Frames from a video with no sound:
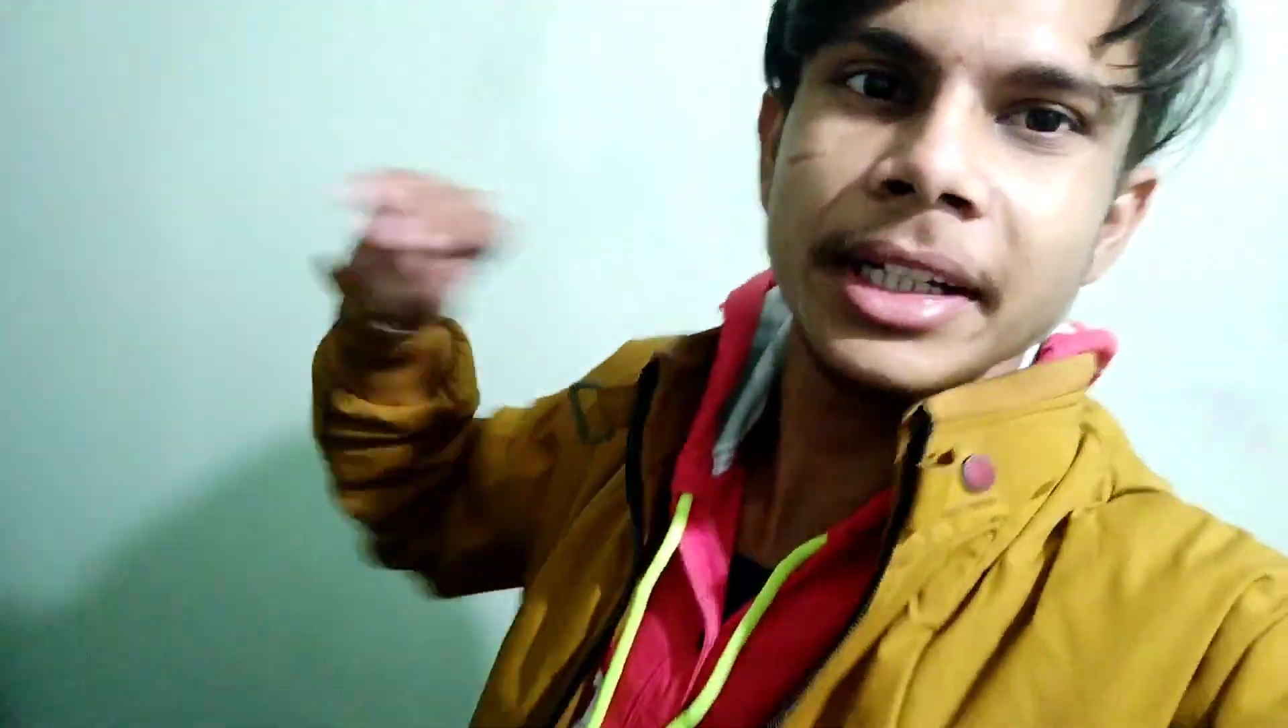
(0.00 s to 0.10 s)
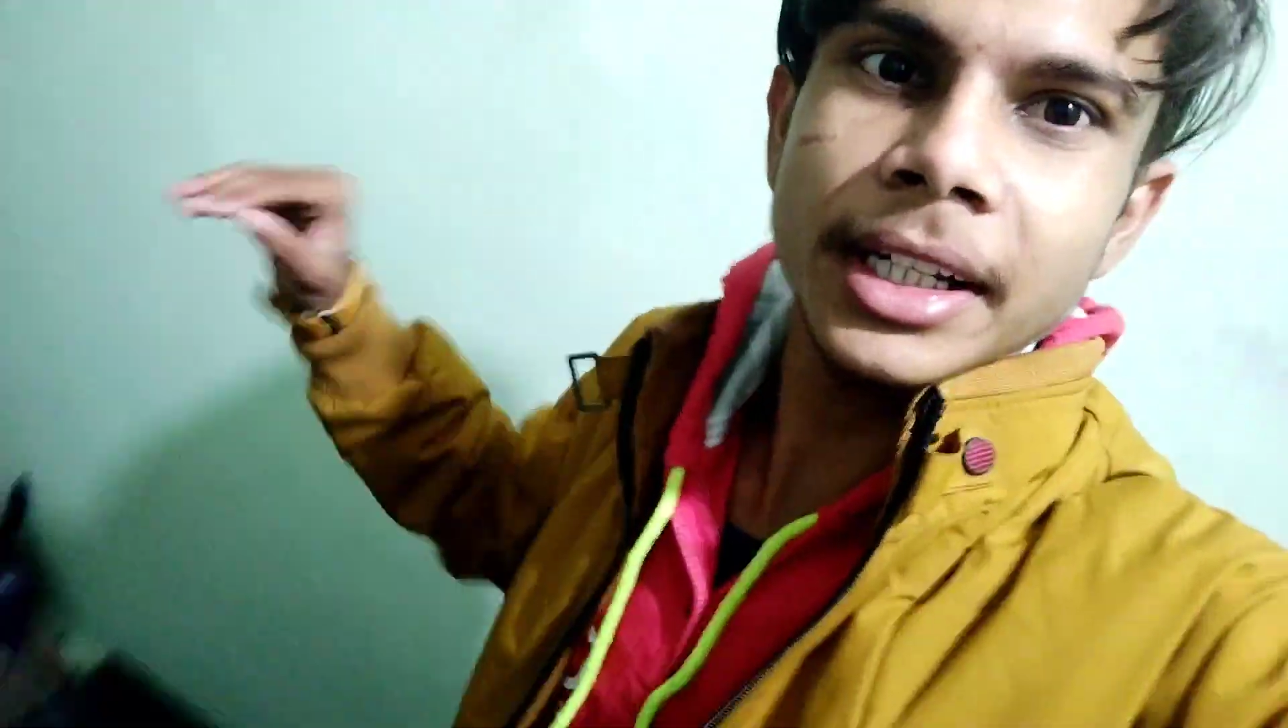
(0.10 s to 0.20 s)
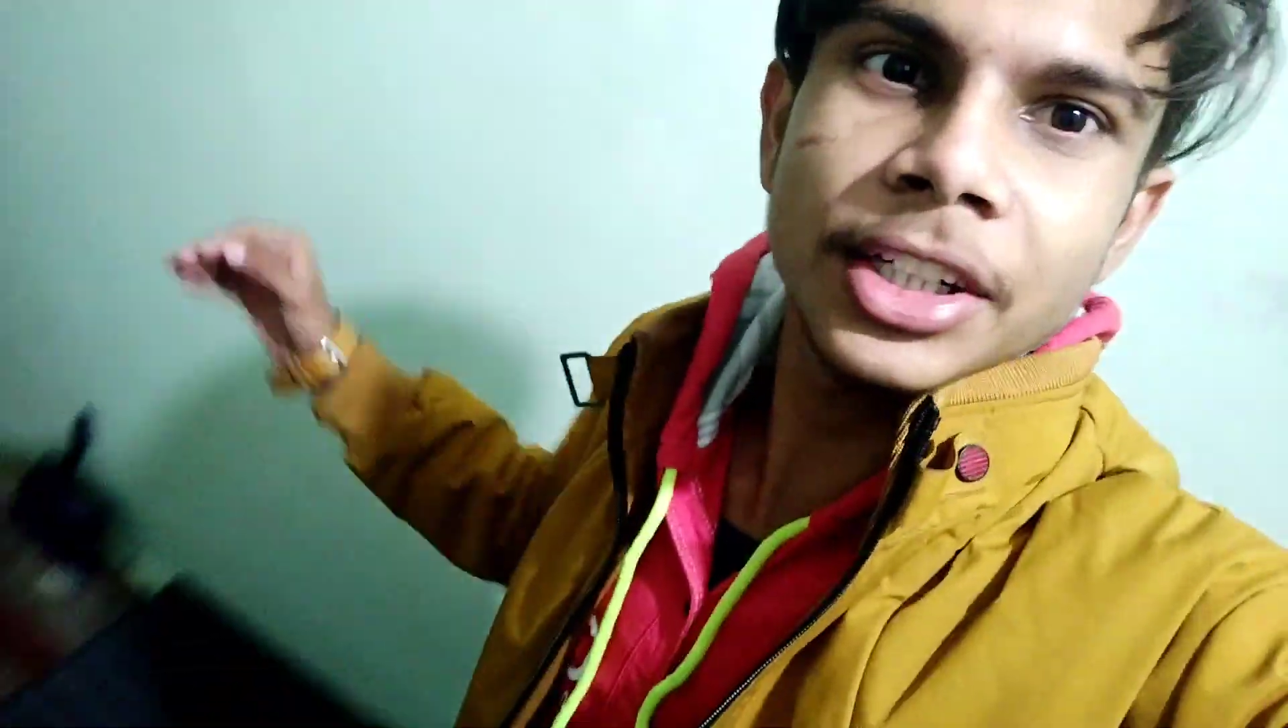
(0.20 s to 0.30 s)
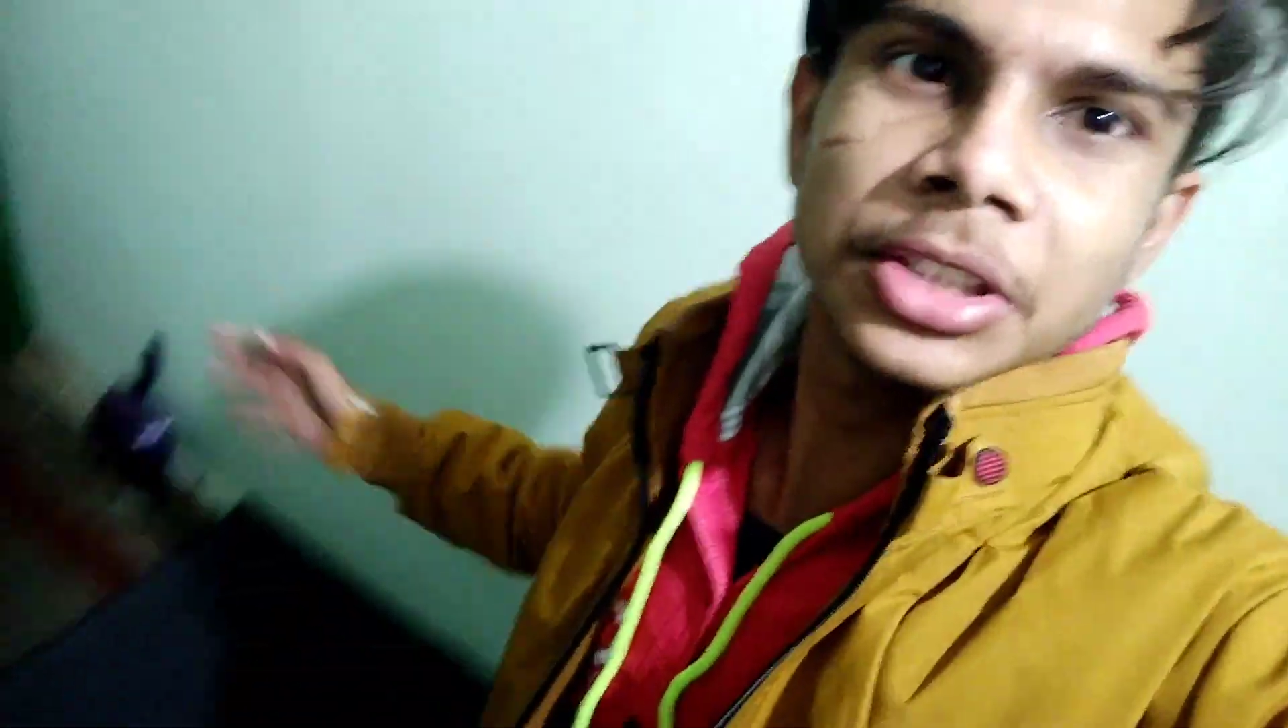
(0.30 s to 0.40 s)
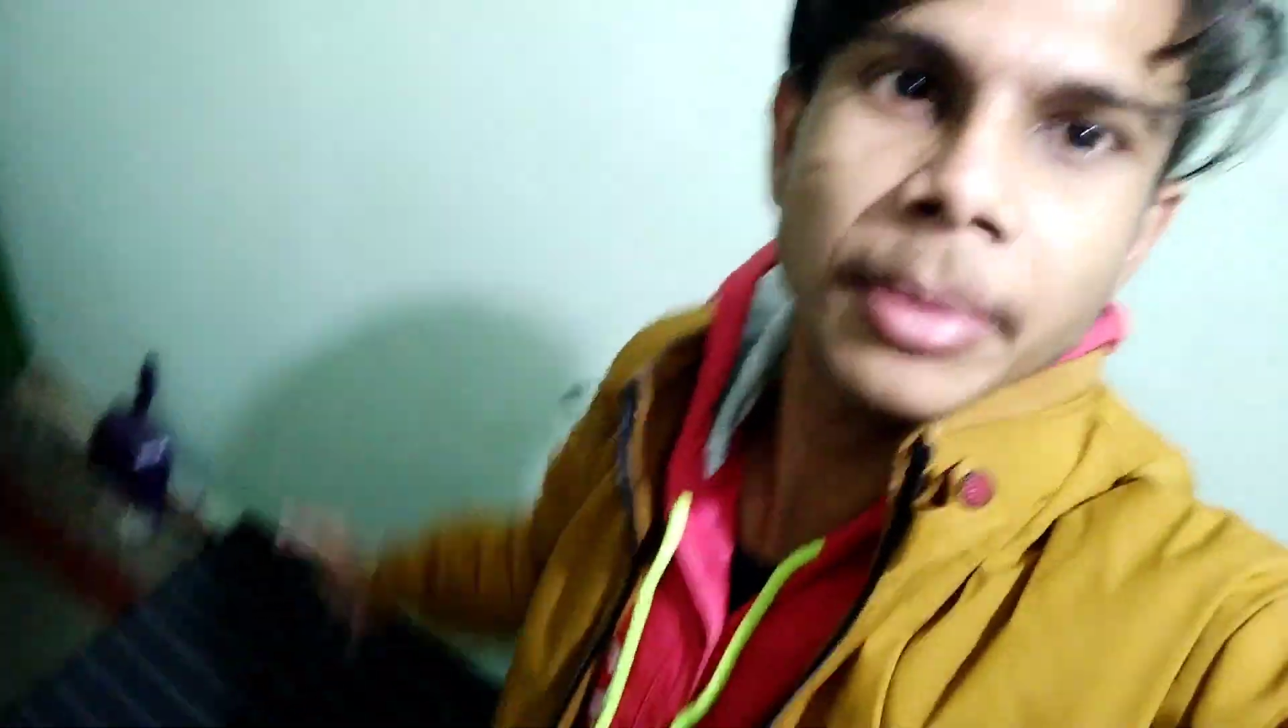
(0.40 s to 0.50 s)

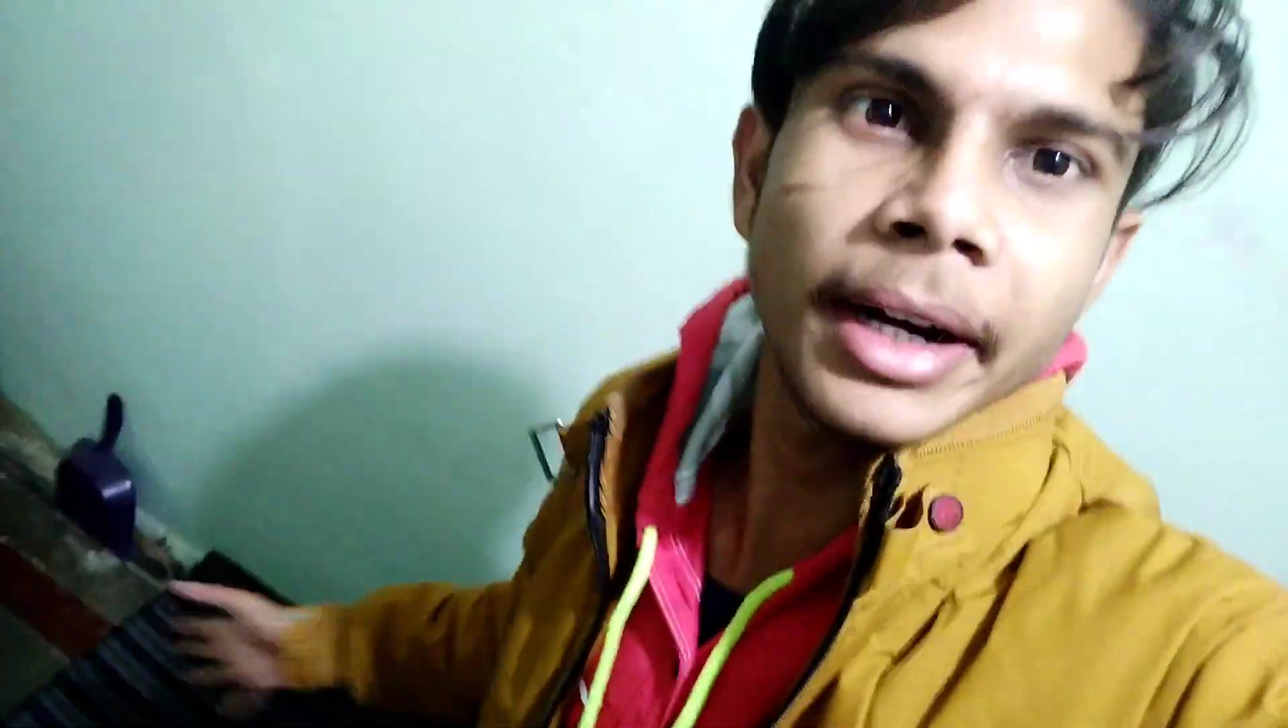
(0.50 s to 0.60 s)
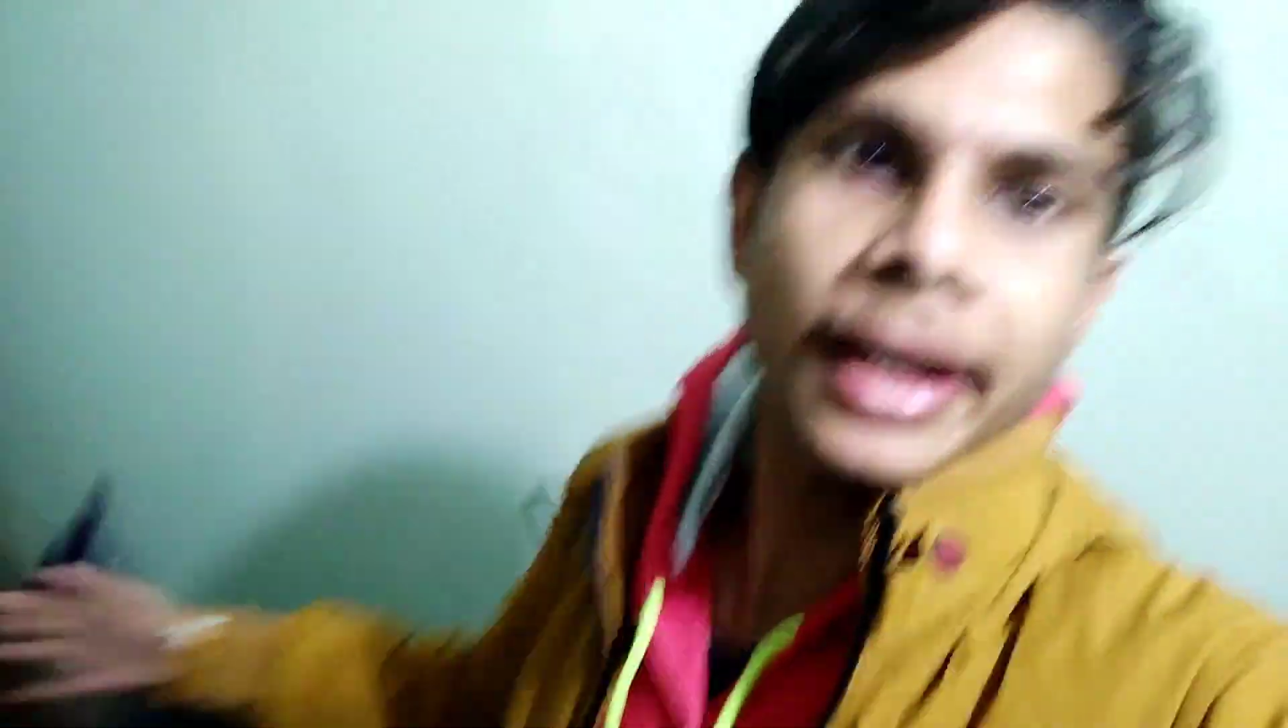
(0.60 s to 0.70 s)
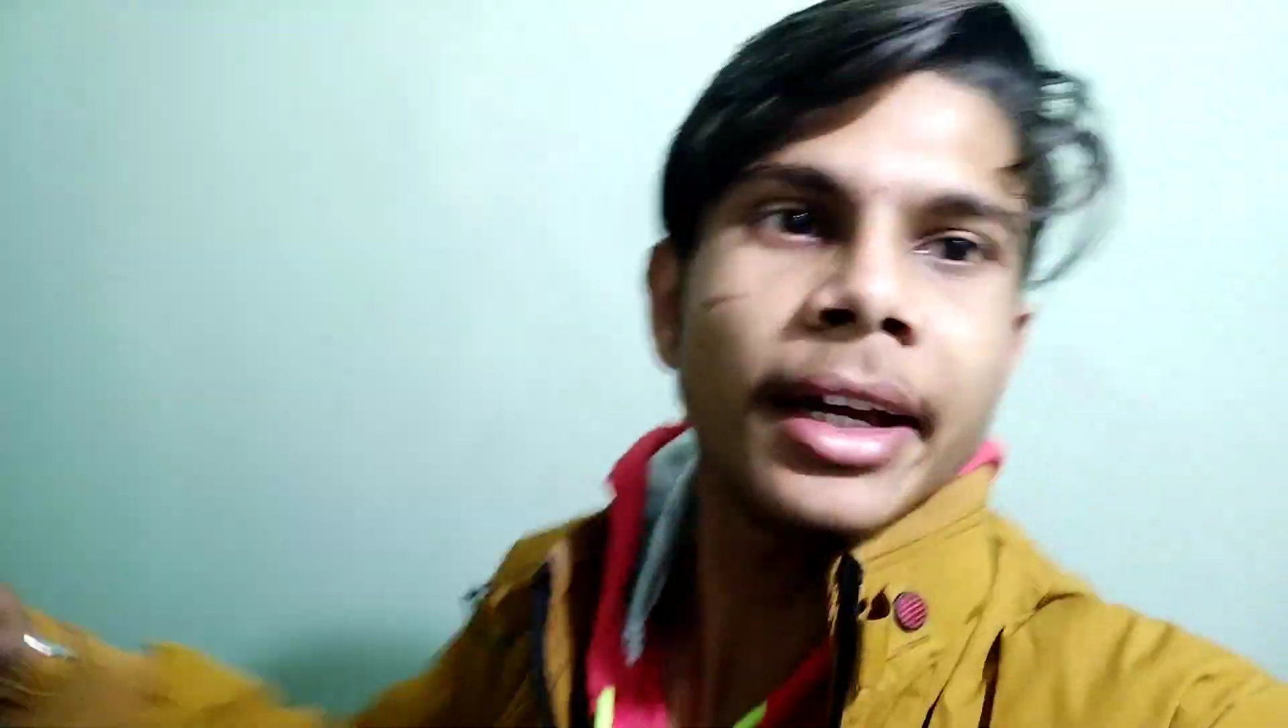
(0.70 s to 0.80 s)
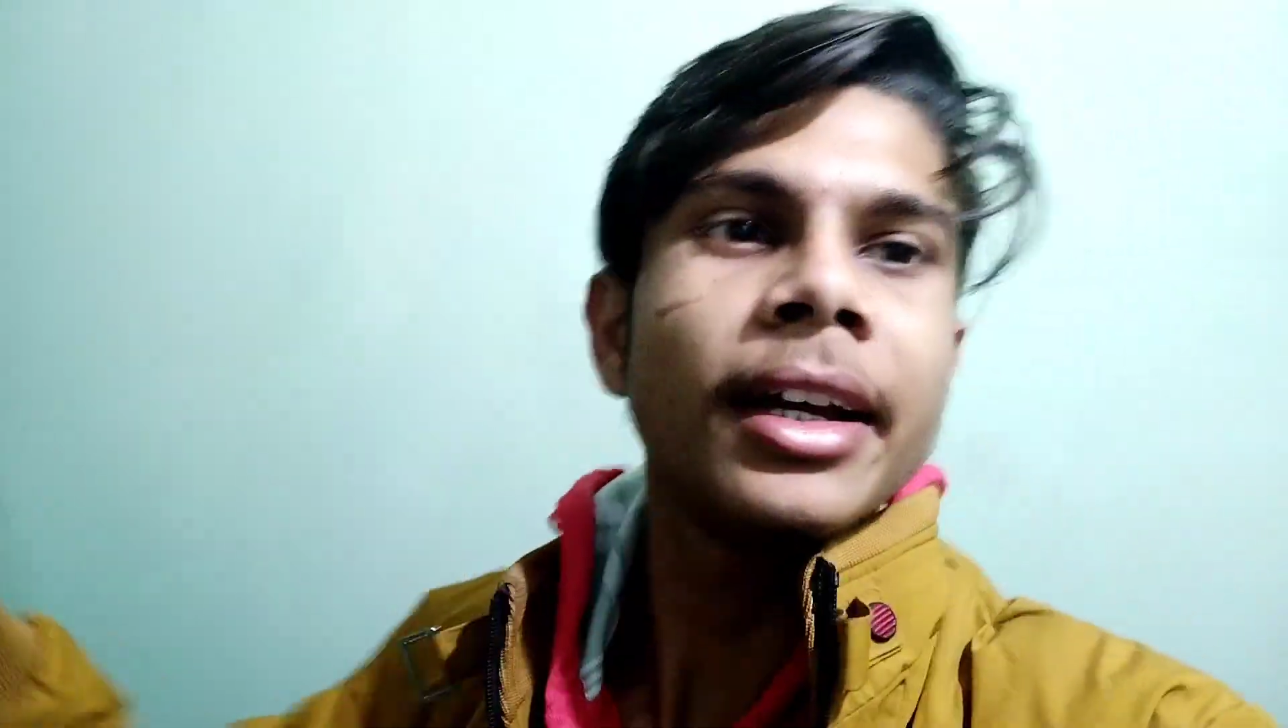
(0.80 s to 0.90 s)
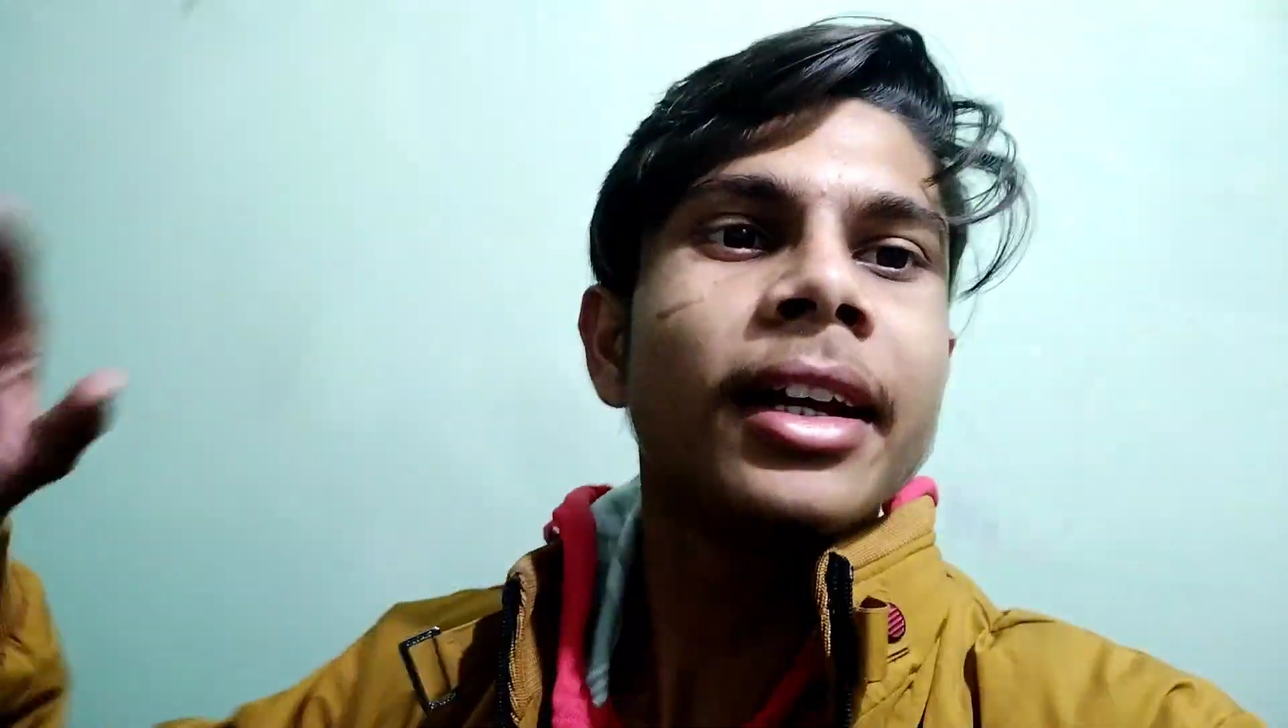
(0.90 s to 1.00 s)
बढ़िया नीचे
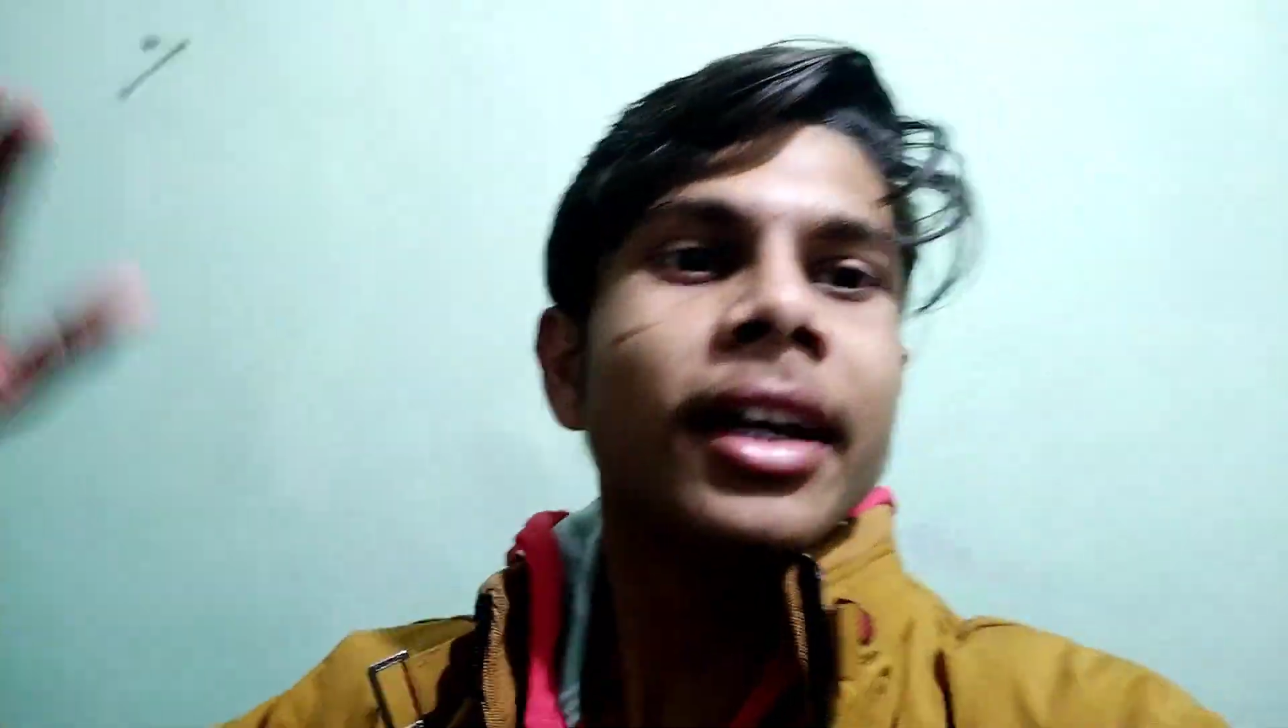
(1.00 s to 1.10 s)
बेड है